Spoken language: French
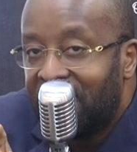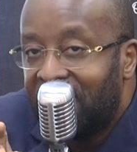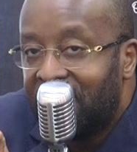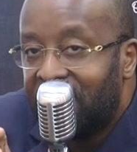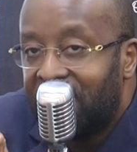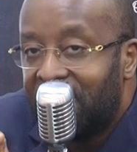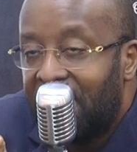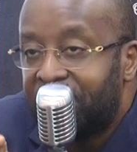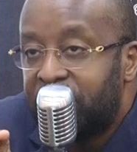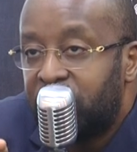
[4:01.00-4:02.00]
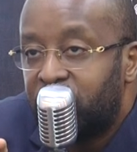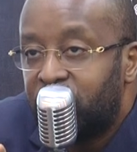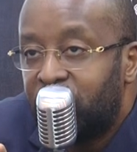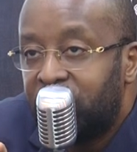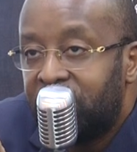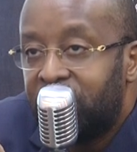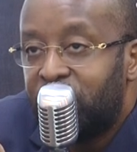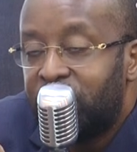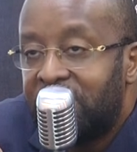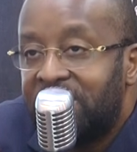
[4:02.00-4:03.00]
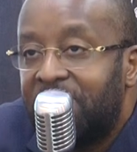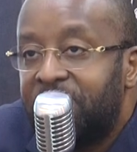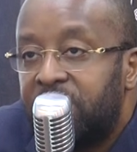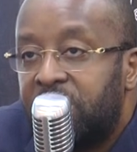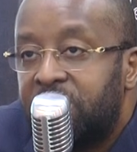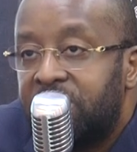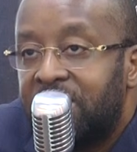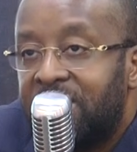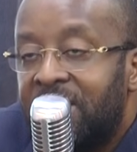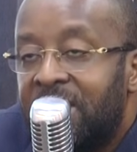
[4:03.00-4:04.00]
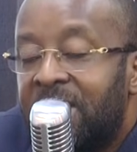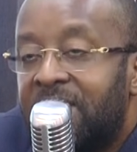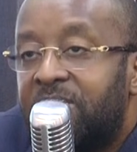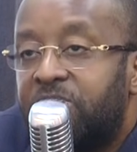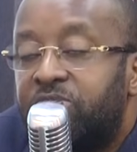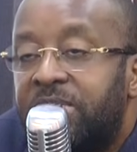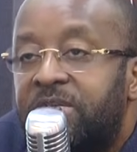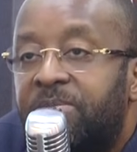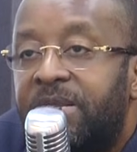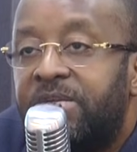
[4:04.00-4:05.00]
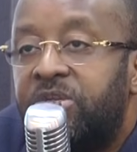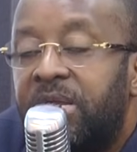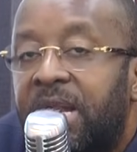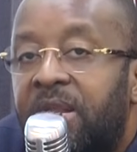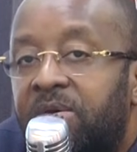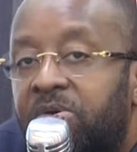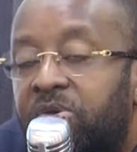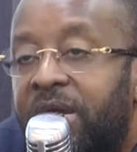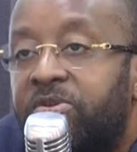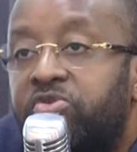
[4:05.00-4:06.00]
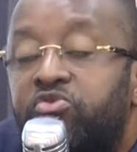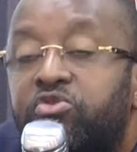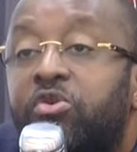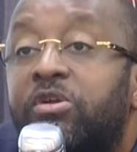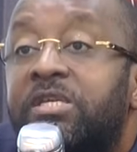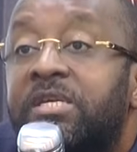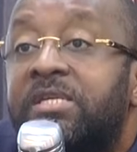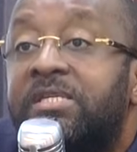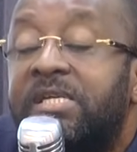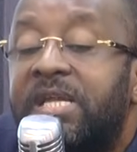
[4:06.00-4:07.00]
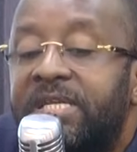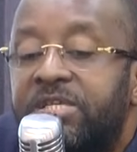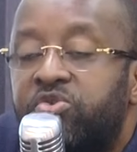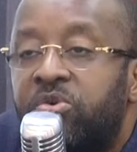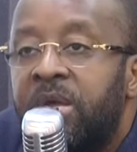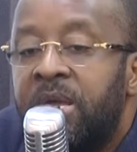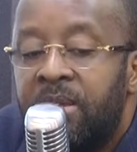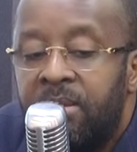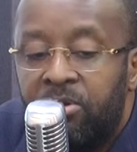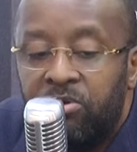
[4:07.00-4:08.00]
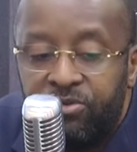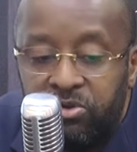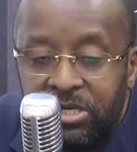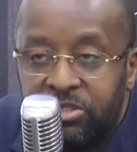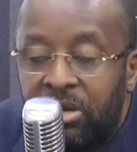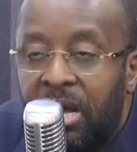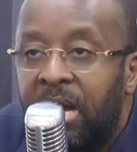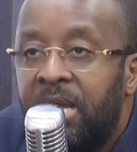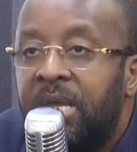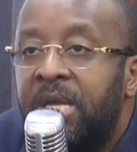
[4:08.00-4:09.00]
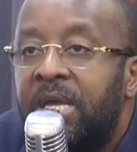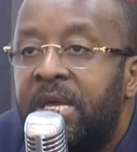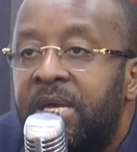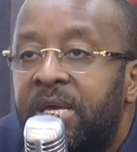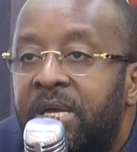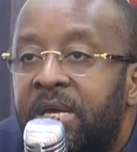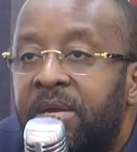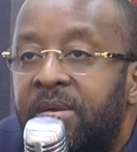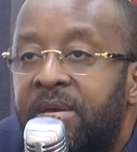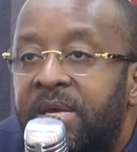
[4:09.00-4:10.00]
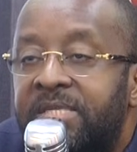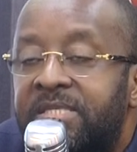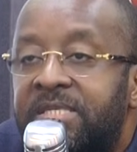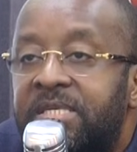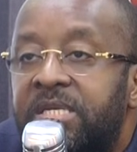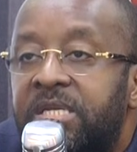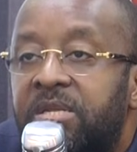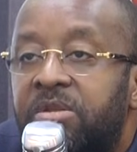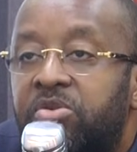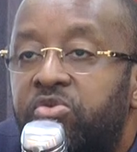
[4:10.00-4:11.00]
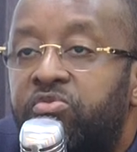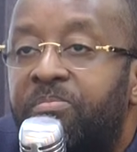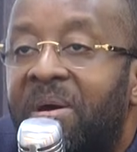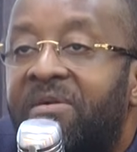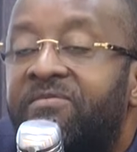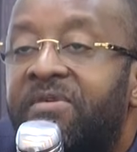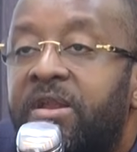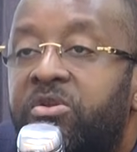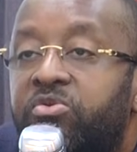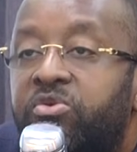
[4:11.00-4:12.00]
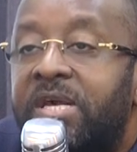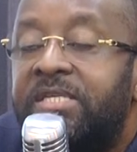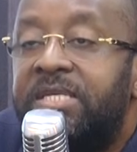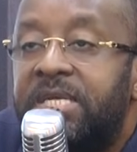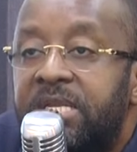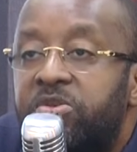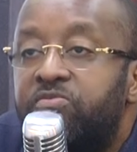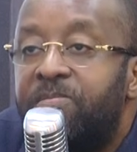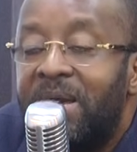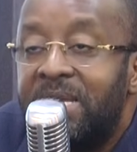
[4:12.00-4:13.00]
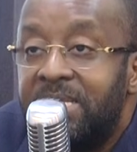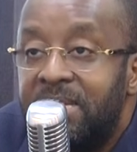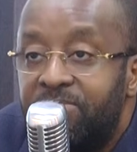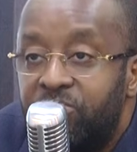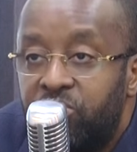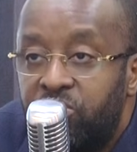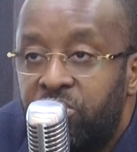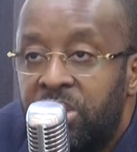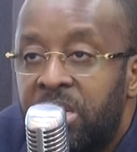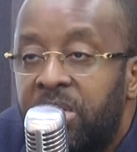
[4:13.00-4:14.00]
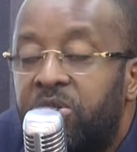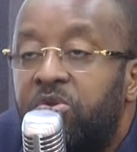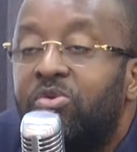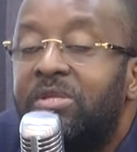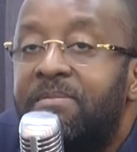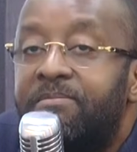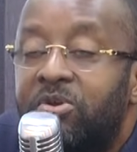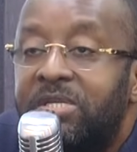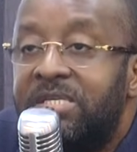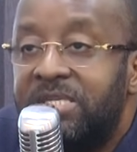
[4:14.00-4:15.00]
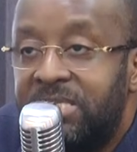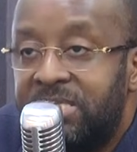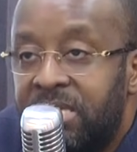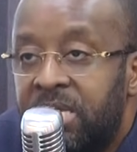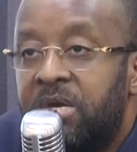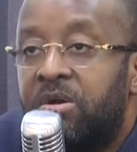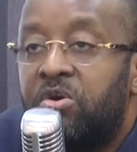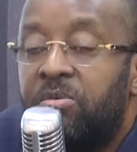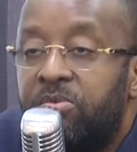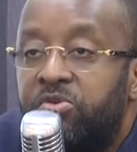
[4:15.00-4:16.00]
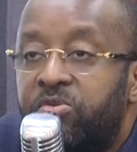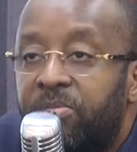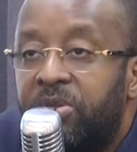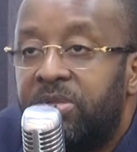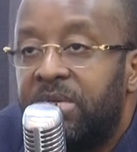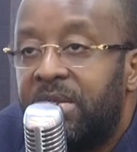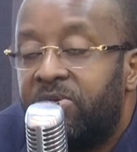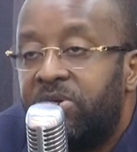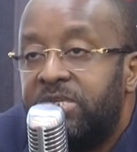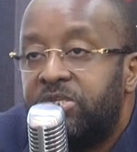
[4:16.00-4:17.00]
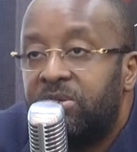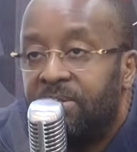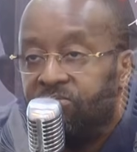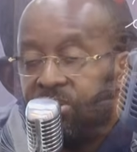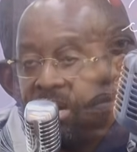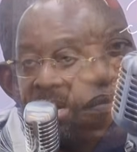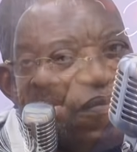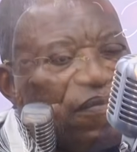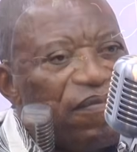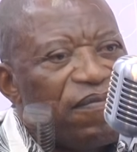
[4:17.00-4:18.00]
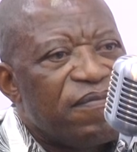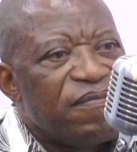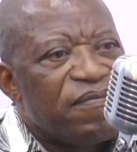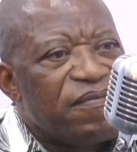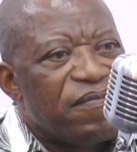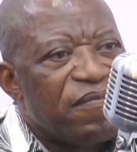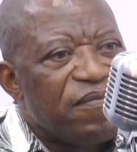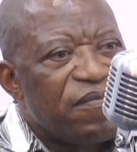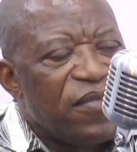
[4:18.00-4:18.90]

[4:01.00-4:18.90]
euh, abstention ou de ces absences dans une Assemblée nationale au regard de tout ce qu'on en dit ces derniers jours. Revenons à cela. Euh, est-ce qu'il n'eût pas fallu, est-ce qu'il n'eût pas été mieux que l'on dépolitise, comme le demande la coalition Lamouka, cette CENI